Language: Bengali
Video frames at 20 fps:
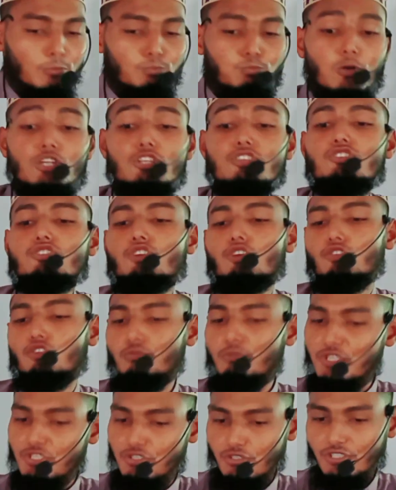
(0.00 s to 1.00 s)
এবং
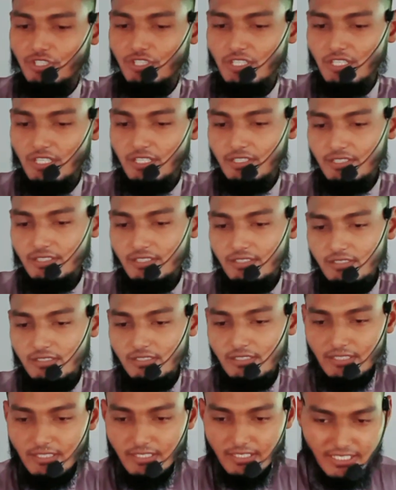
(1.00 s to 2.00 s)
পরিচ্ছন্ন বিষয়
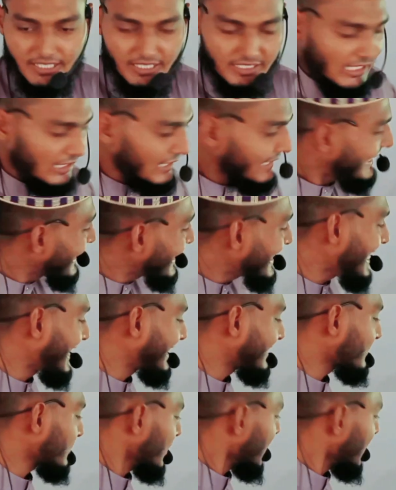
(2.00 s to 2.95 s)
তাহলে ক্লিয়ার